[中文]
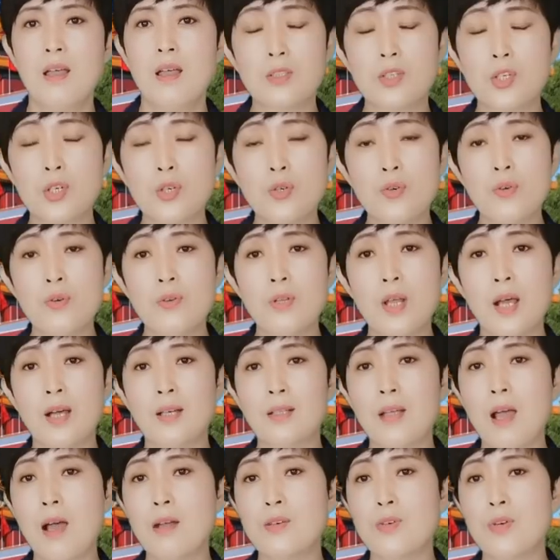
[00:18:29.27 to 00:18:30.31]
其中呢，
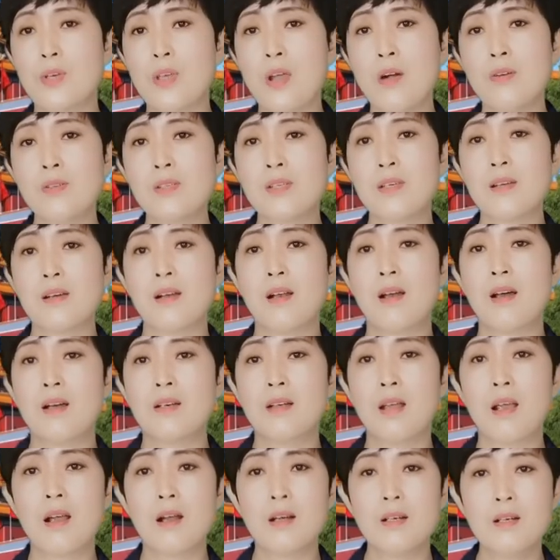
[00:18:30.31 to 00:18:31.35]
他是邀请了
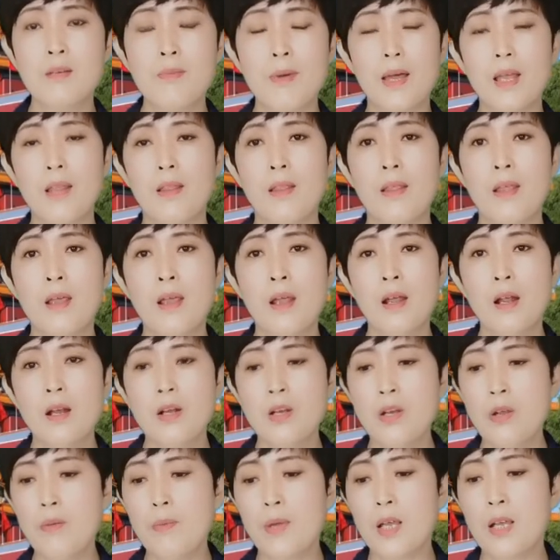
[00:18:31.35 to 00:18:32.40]
这个日本，
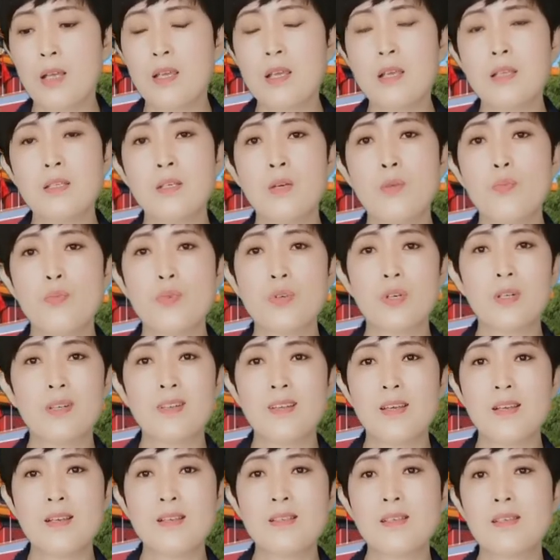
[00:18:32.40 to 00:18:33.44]
日本已经不是
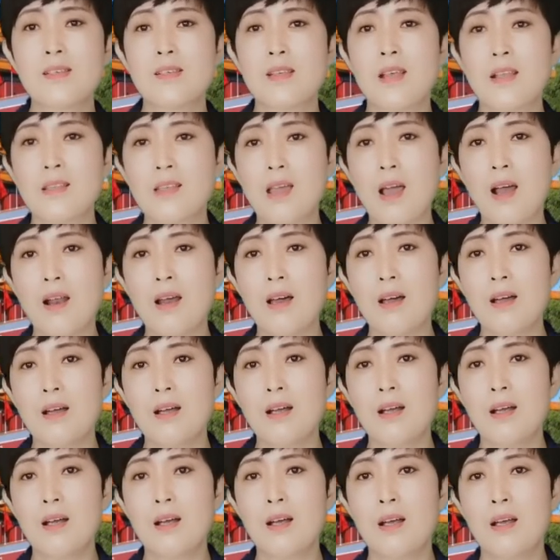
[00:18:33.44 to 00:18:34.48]
第一次参加了。
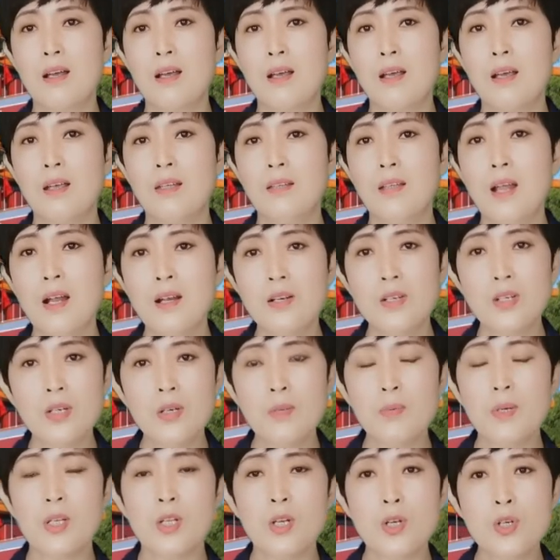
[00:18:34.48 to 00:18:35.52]
但是
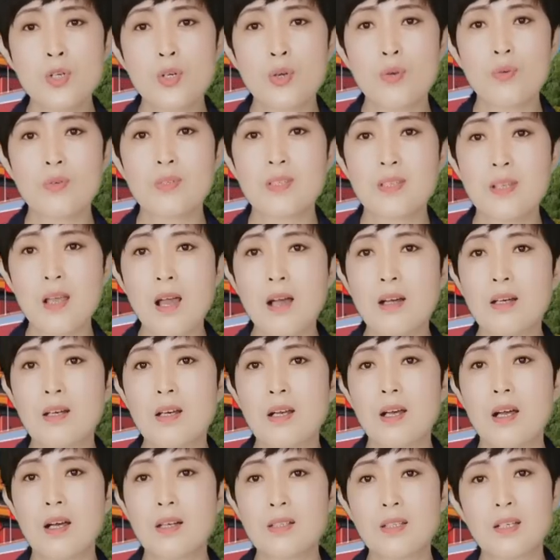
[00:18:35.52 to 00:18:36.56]
日本的首相
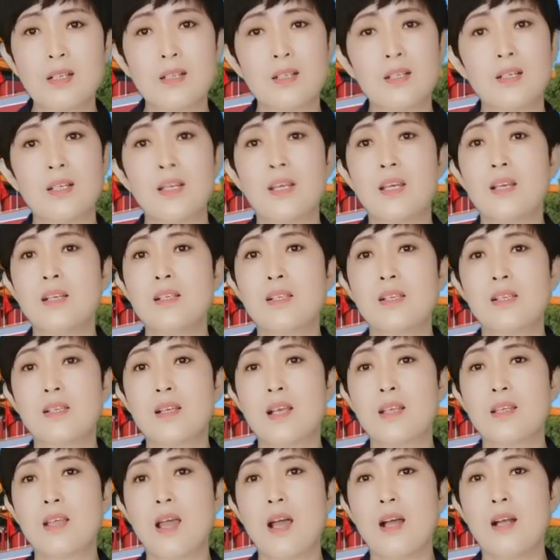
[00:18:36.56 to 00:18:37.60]
好像是第一次
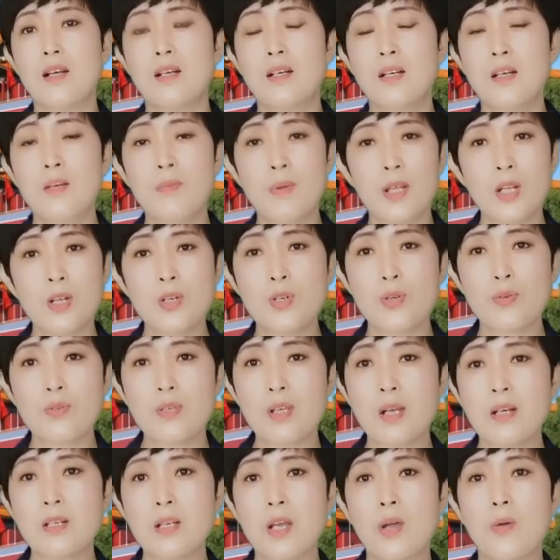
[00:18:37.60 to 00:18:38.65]
参加，日本的首
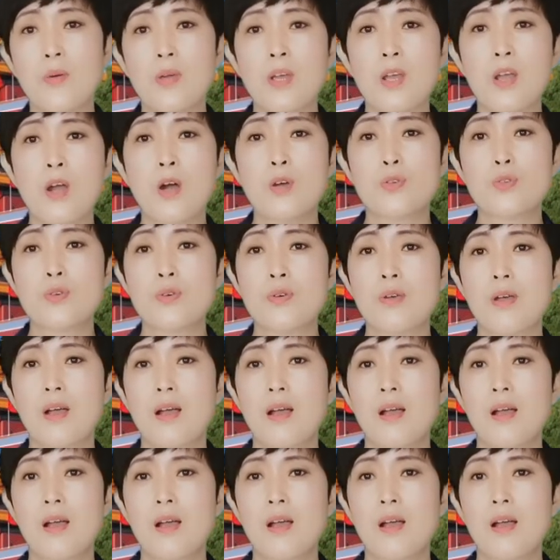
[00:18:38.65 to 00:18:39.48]
相这回也要去。